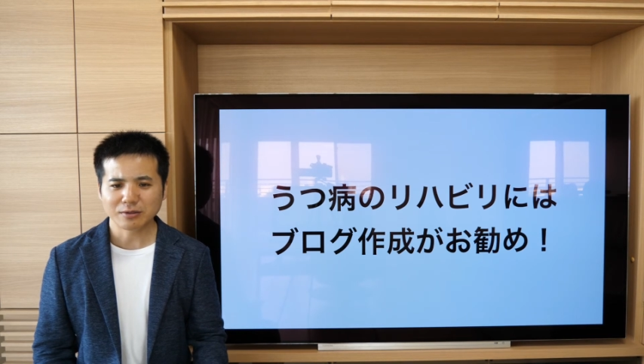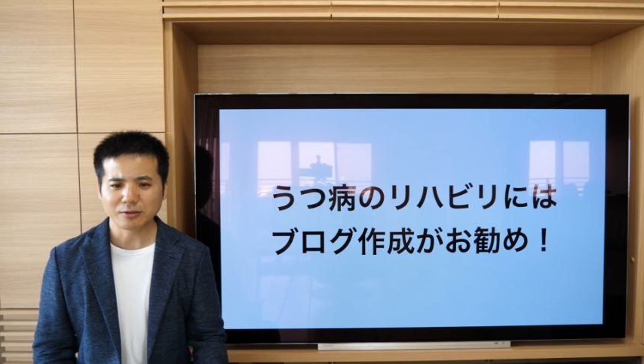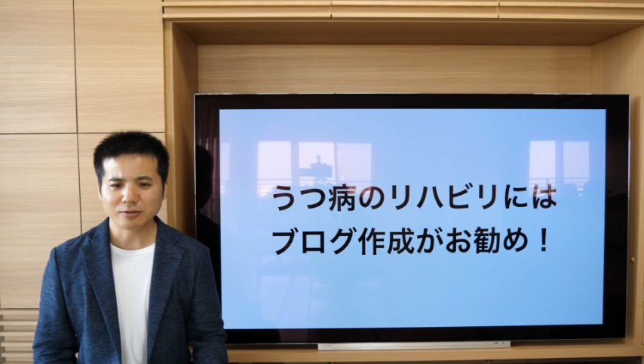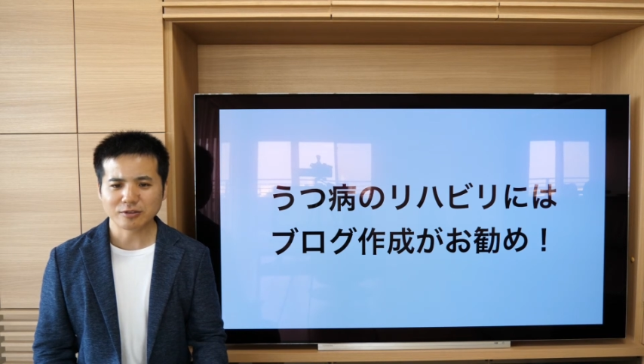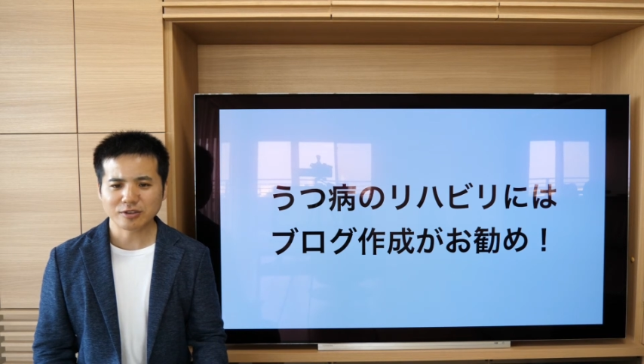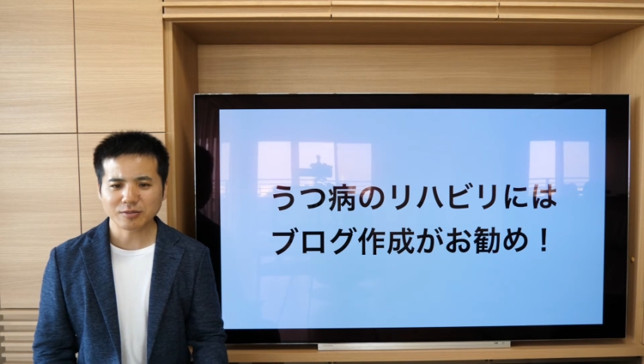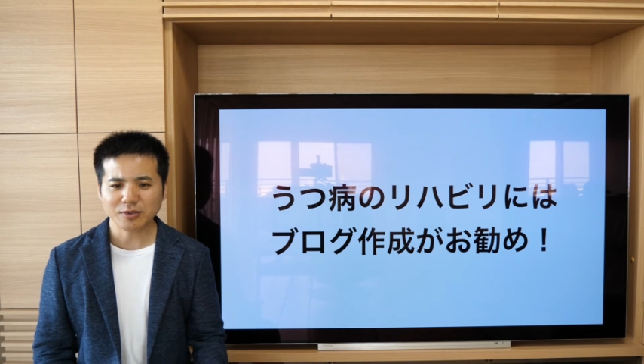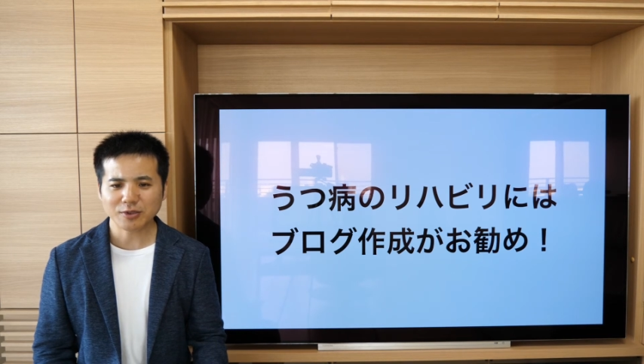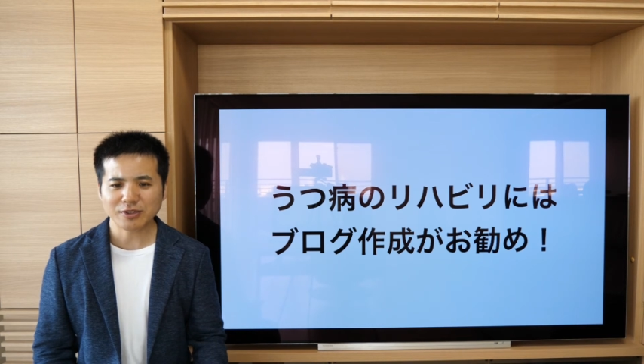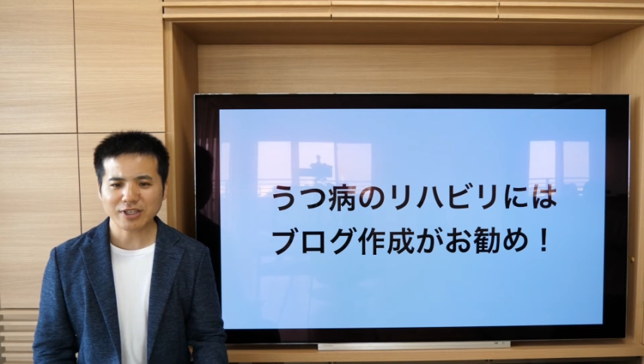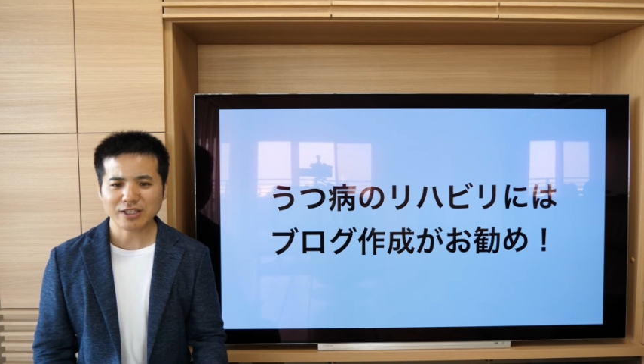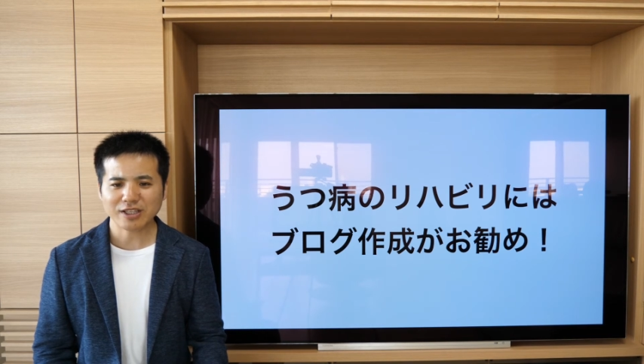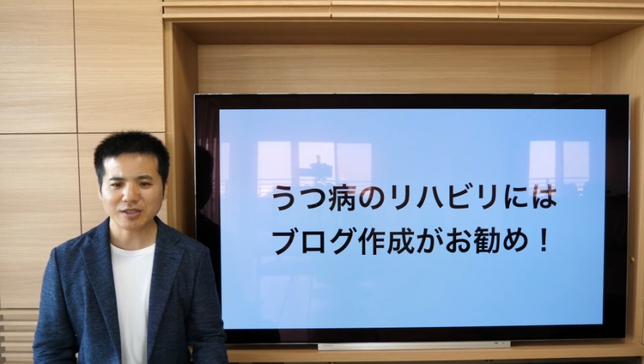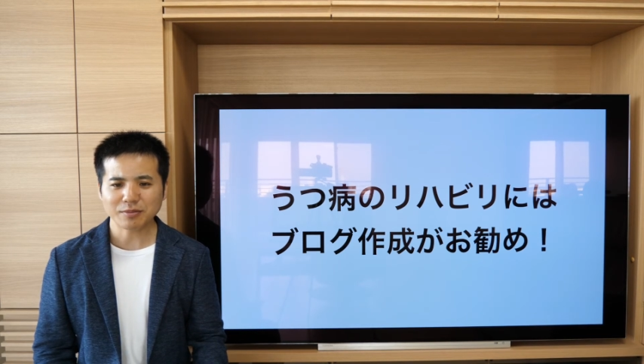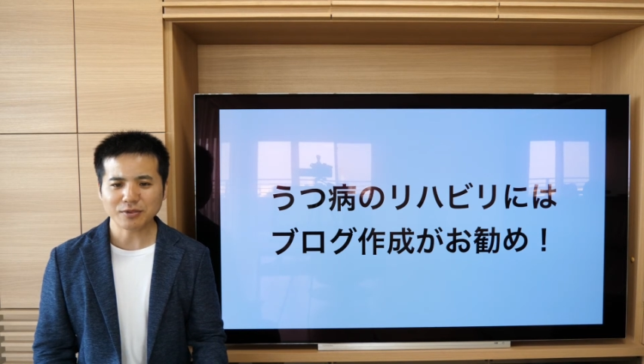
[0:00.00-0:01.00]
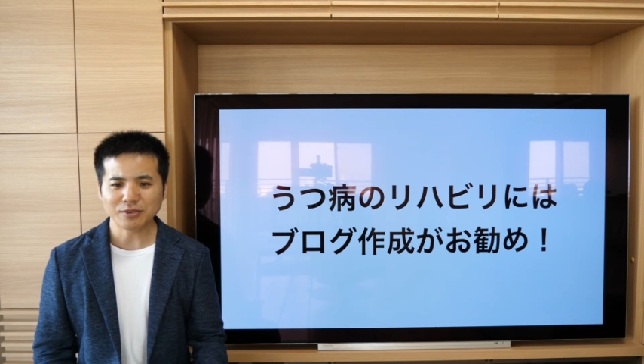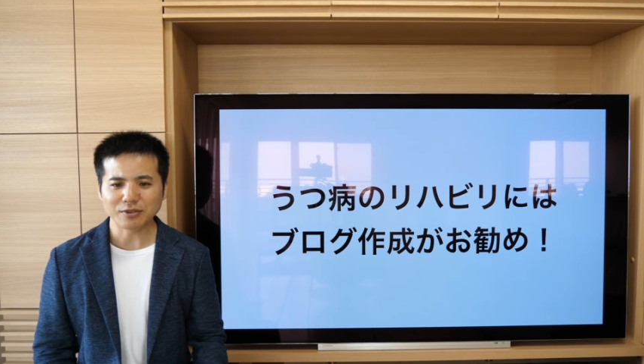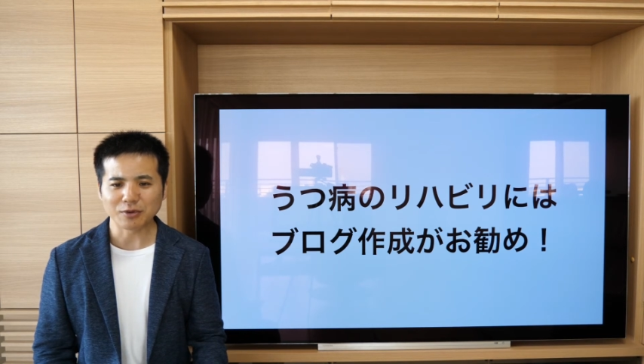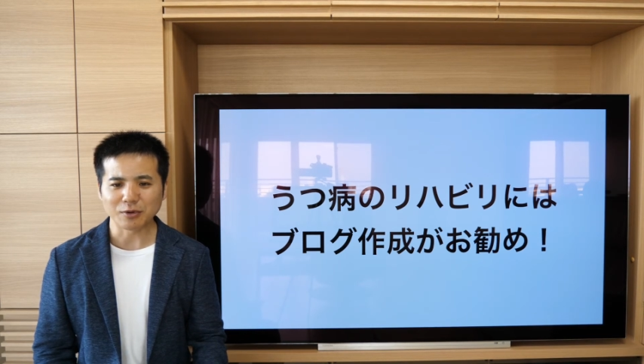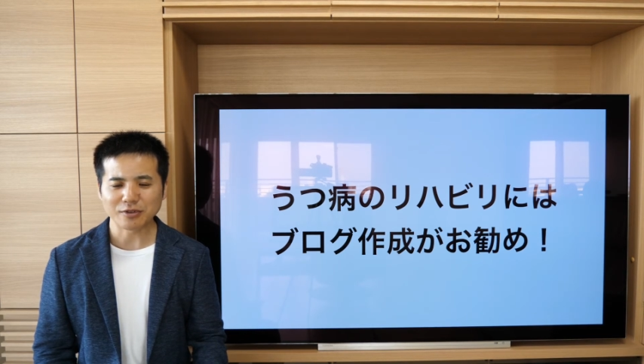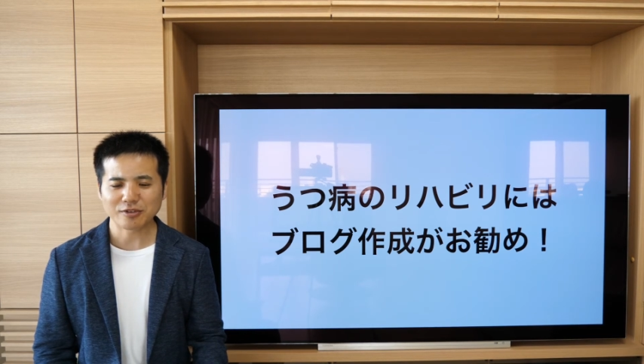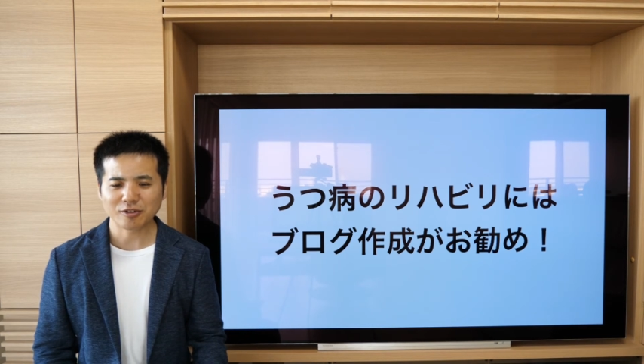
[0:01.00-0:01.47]
うつ病で気
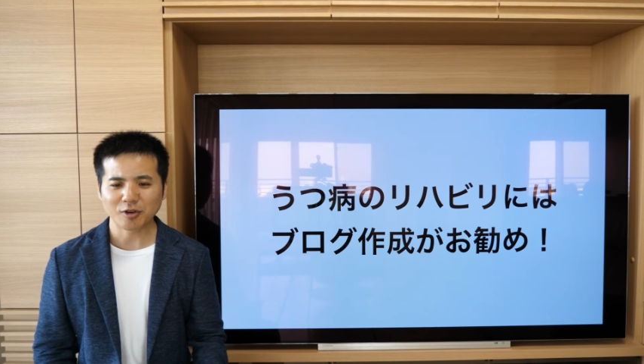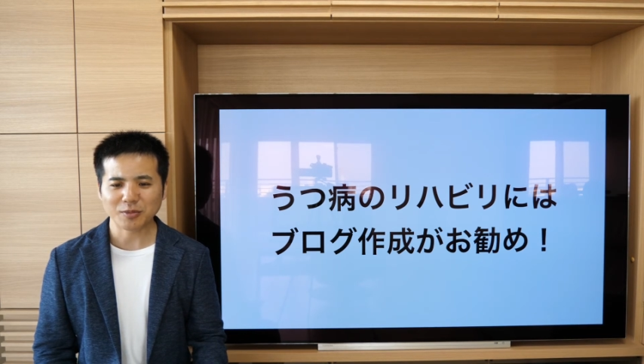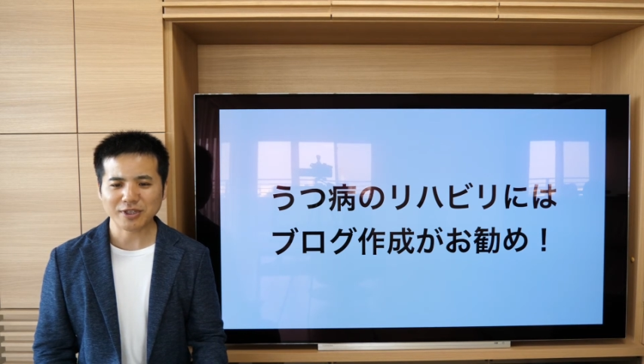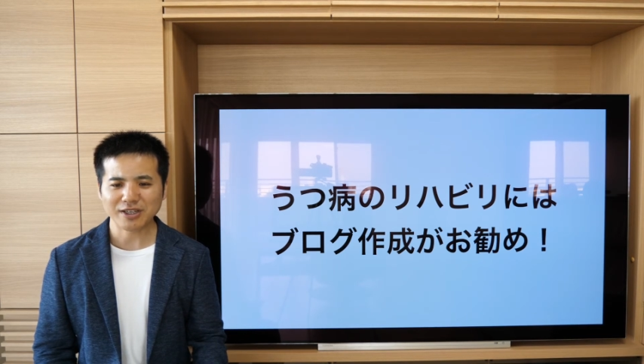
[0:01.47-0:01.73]
分の落ち込